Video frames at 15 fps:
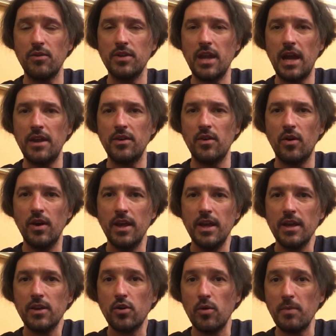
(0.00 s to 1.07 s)
ogni anno.
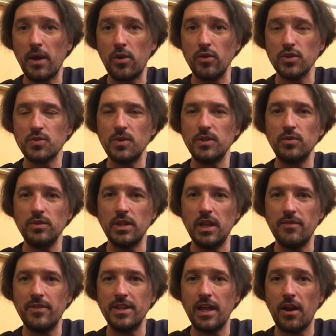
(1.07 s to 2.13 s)
Come consuetudine
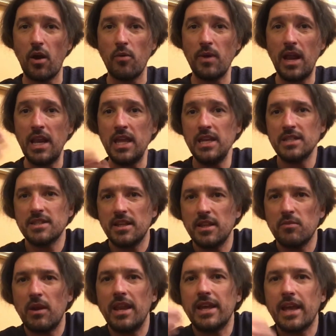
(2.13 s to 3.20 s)
vi darò una lista di
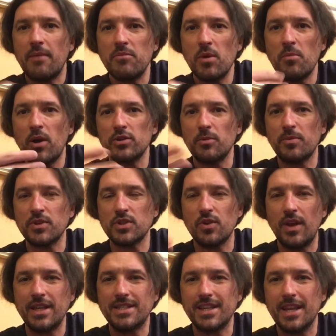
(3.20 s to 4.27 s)
quelli che a mio modo
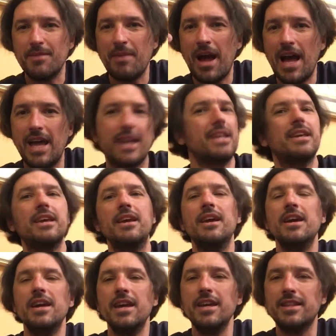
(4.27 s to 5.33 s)
possono essere i marchi,
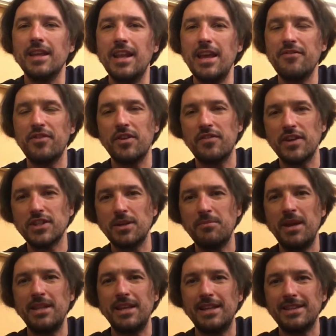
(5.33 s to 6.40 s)
i telefoni, fascia
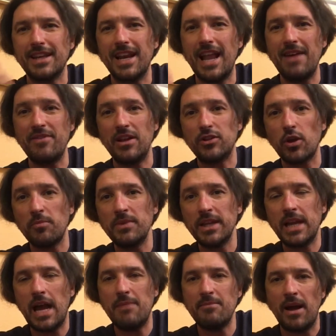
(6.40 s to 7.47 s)
media, entry level, top di
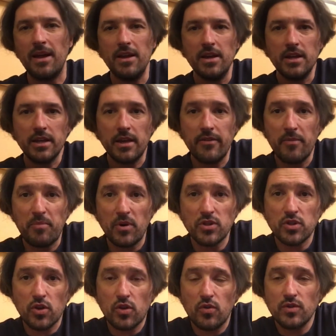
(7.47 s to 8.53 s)
gamma che vi
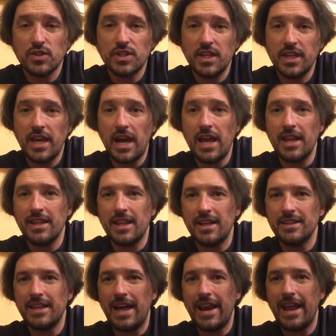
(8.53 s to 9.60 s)
posso consigliare di
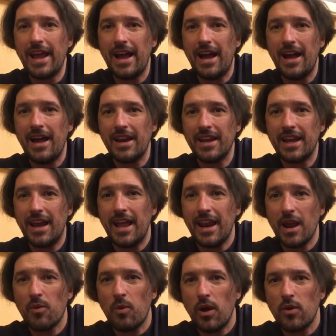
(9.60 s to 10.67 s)
andare a
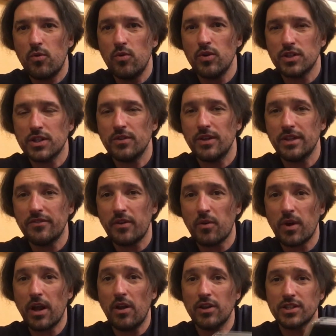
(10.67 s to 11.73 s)
regalare a qualcuno se dovete fare un
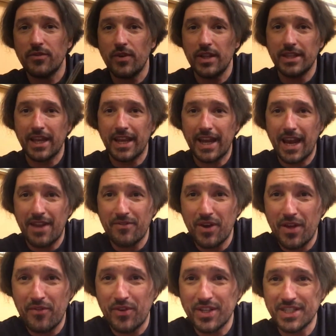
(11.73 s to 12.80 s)
regalo, se volete regalarveli
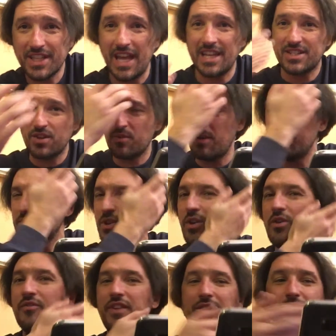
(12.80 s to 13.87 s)
a voi stessi. Io qua mi
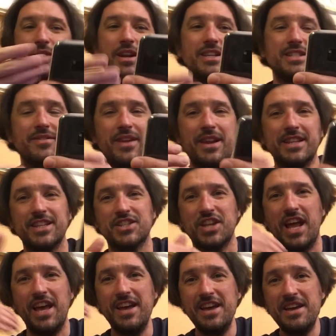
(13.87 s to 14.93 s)
sono fatto una lista veramente
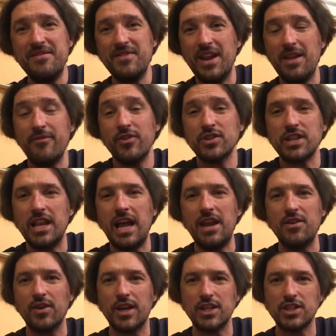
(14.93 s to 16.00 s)
ce n'è, forse è
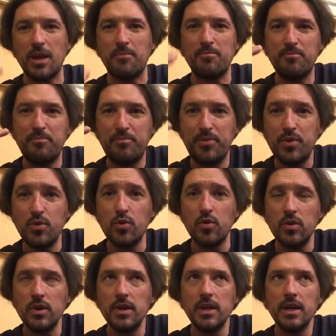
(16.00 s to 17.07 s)
l'anno che c'è più
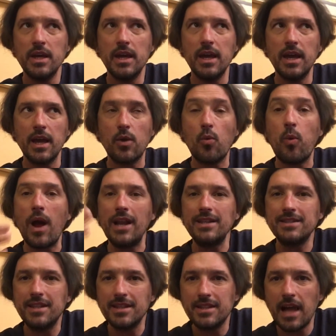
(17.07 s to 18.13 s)
eh,
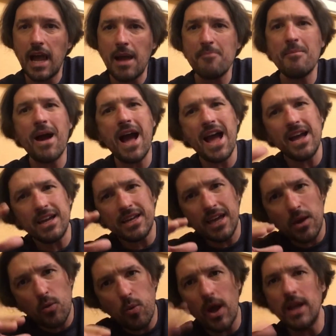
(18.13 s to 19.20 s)
quantità ma
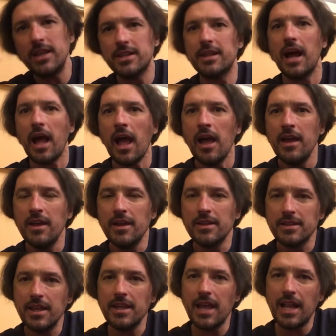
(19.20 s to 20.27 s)
anche qualità
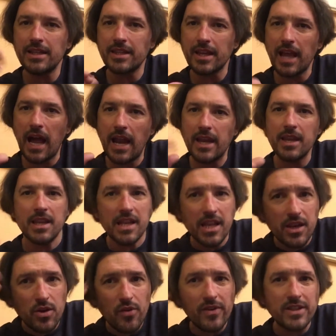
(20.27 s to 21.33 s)
degli altri anni.
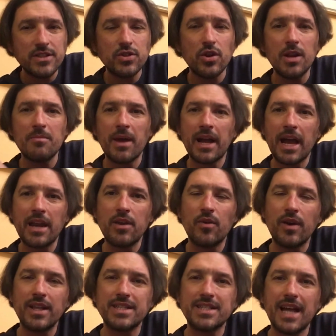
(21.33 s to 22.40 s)
L'innovazione magari
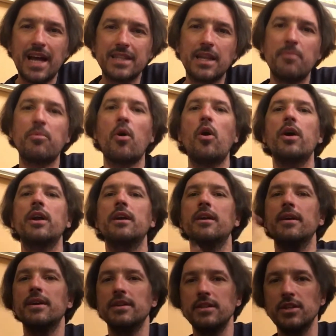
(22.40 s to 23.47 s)
non è stata poi,
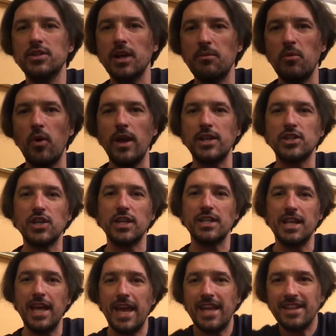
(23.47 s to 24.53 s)
diciamo,
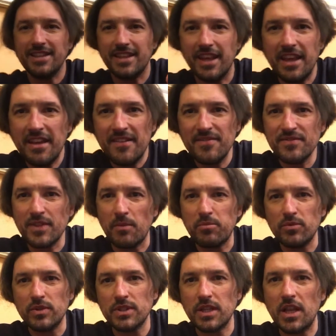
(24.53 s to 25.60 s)
eccellente dal
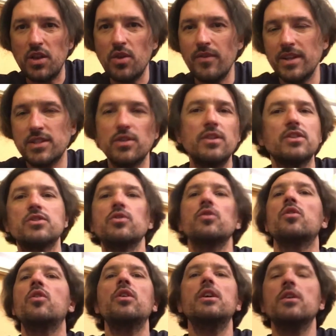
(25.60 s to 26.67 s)
punto di vista dell'innovazione,
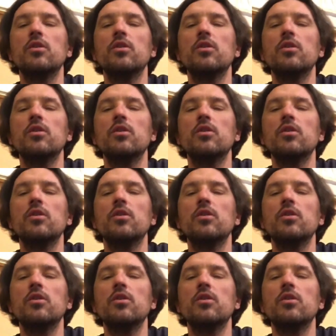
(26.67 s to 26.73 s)
sono